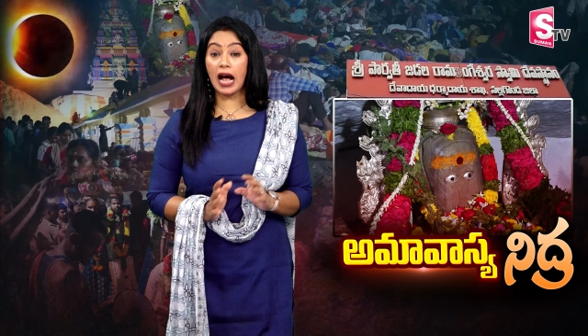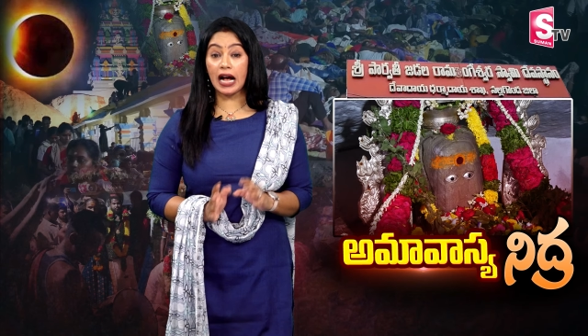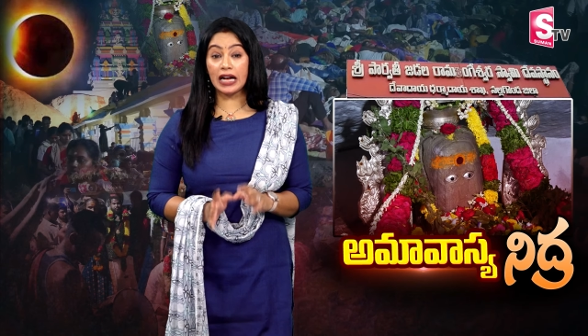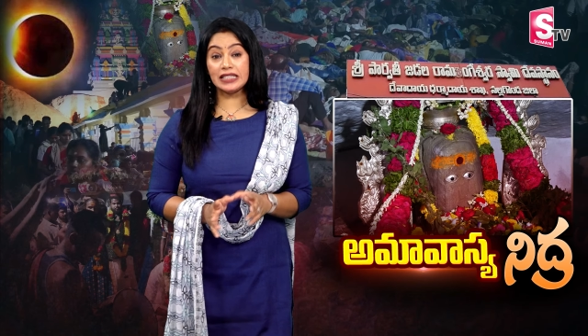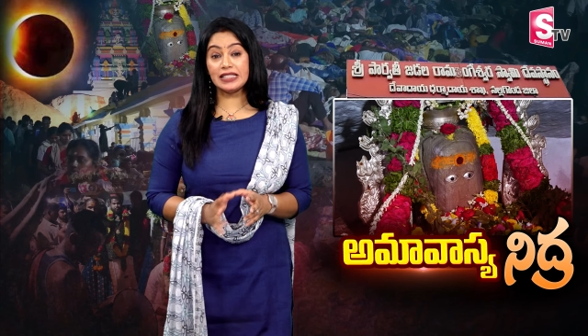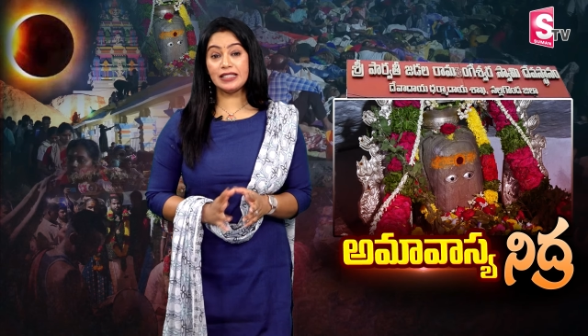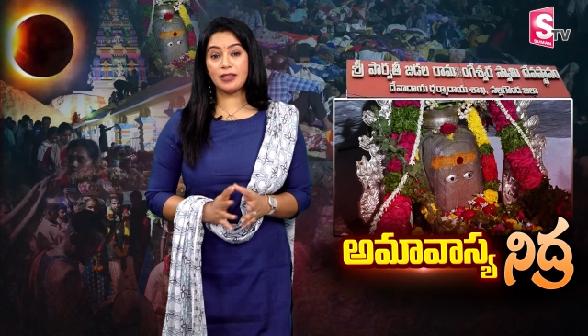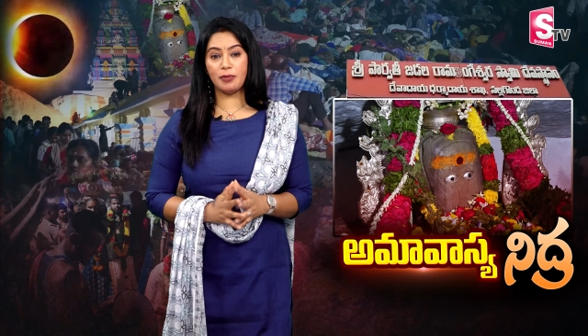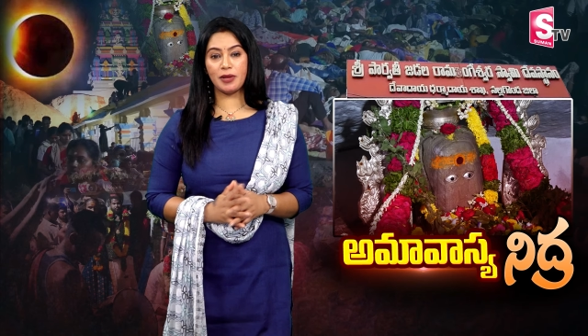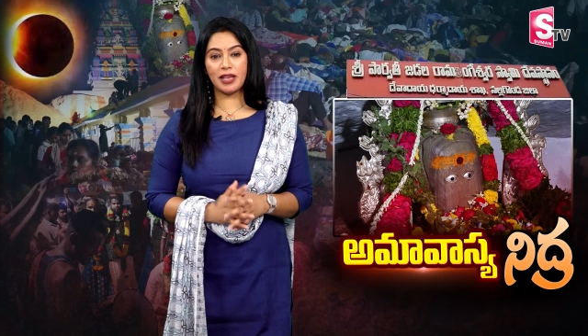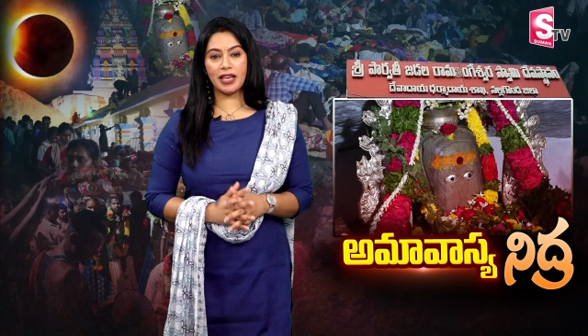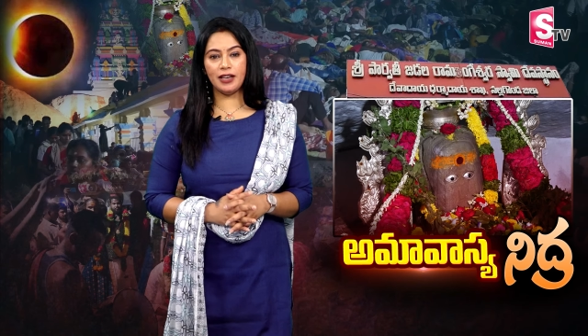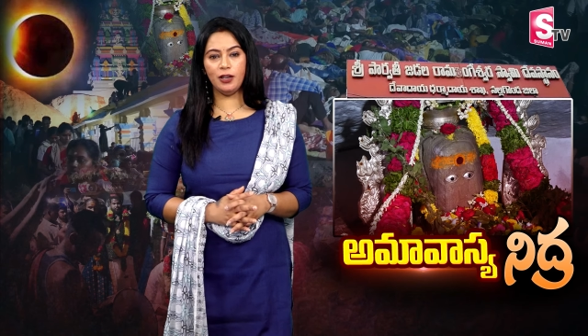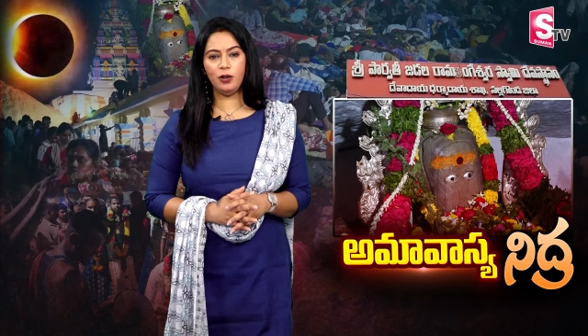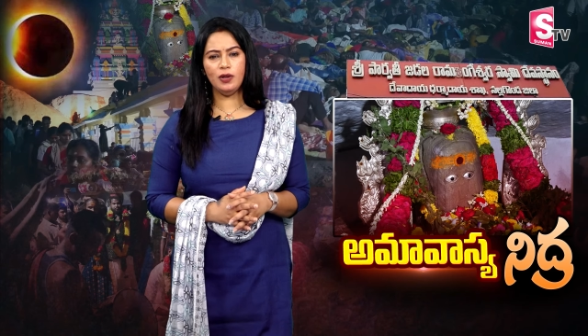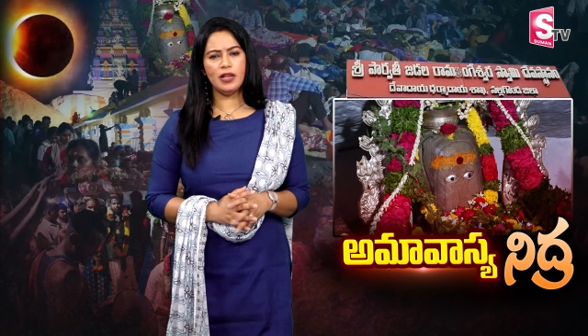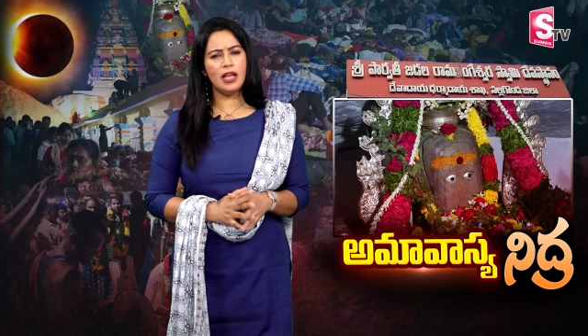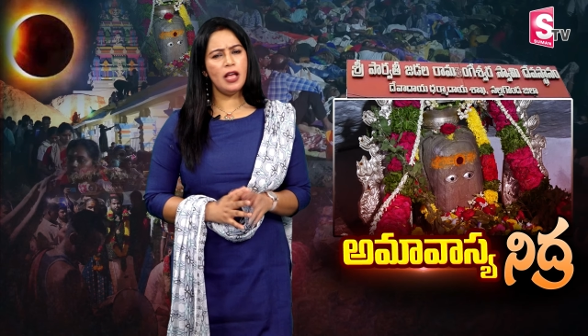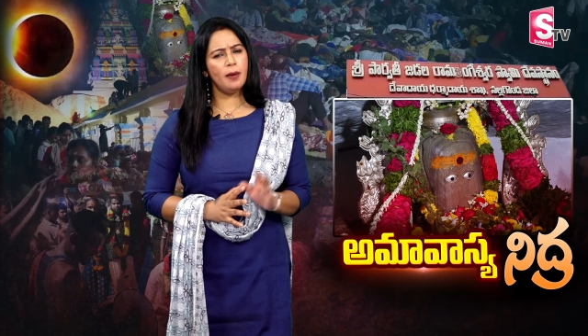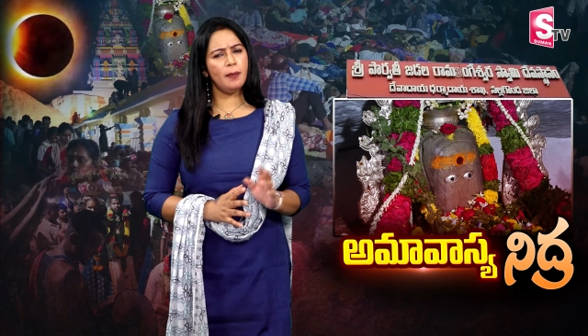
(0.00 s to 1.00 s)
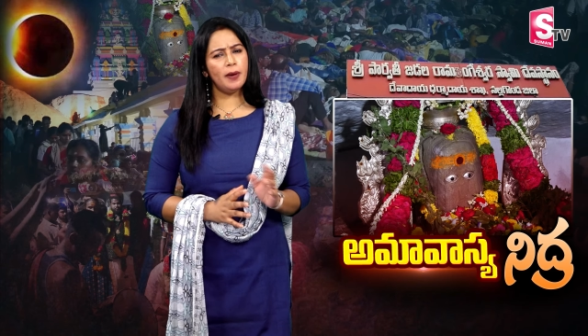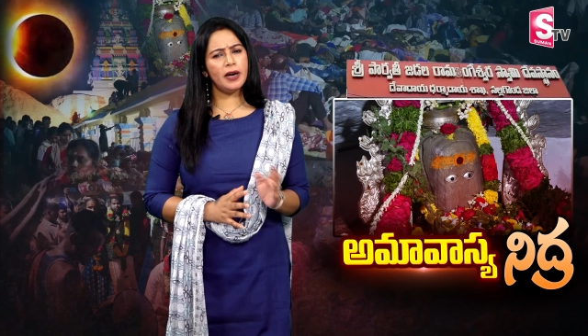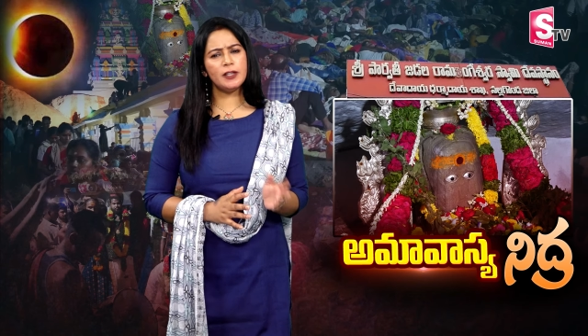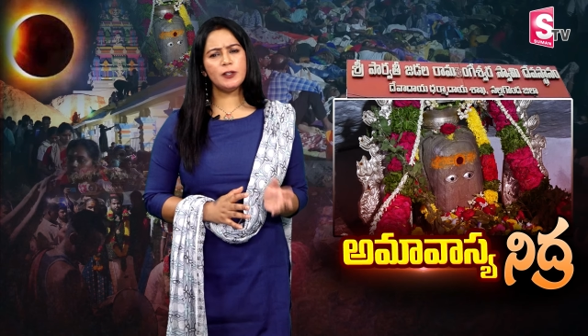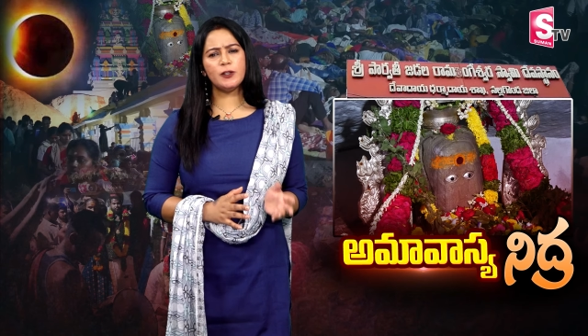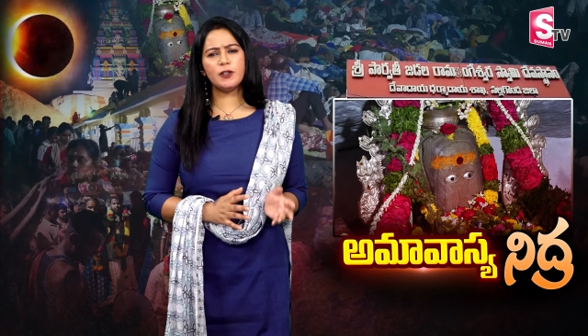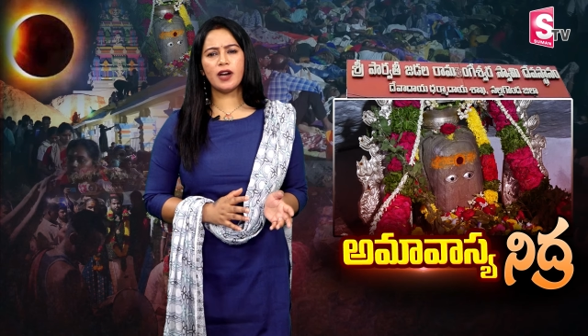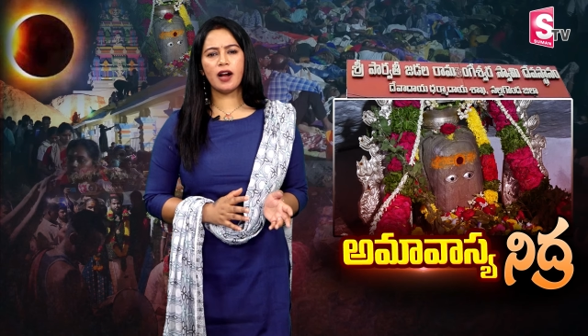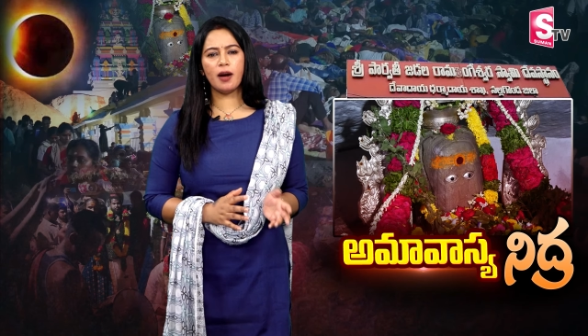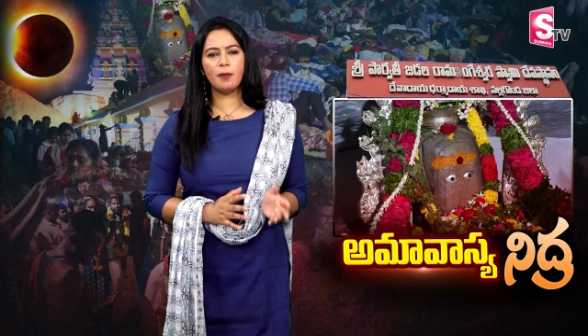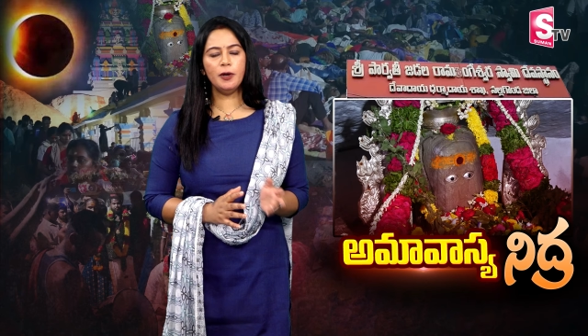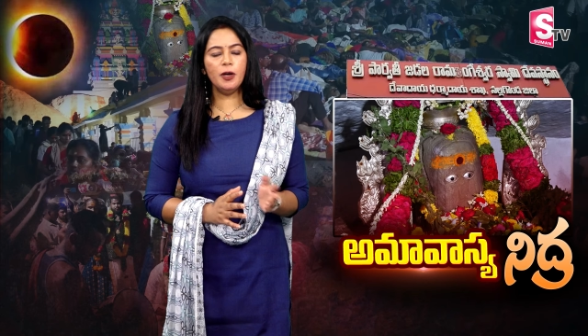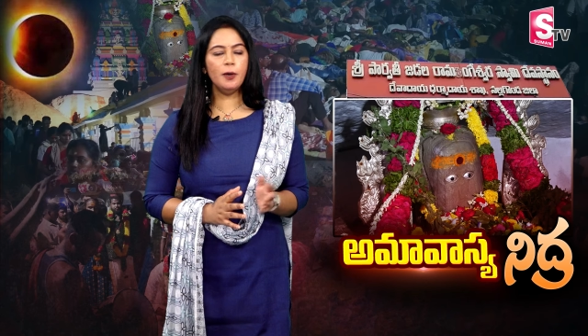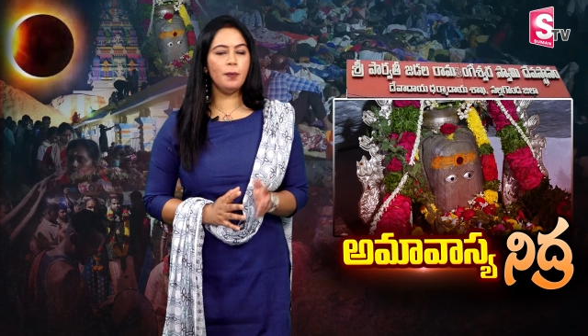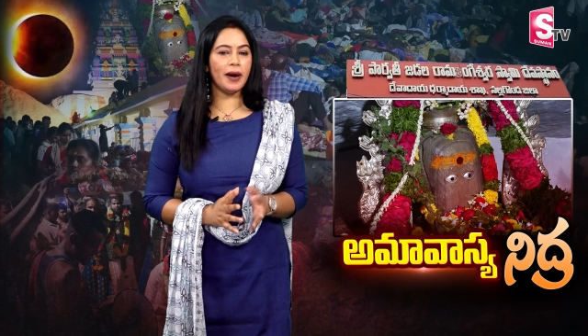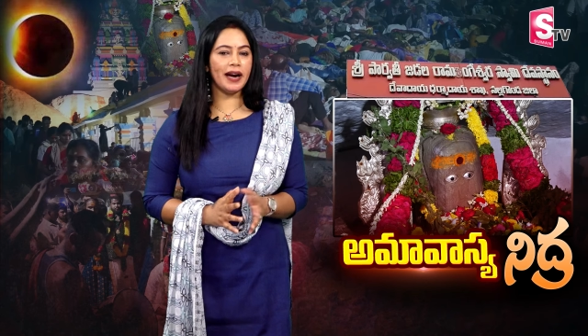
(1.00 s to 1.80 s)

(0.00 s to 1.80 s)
ఆ సమయంలో పరశురాముడు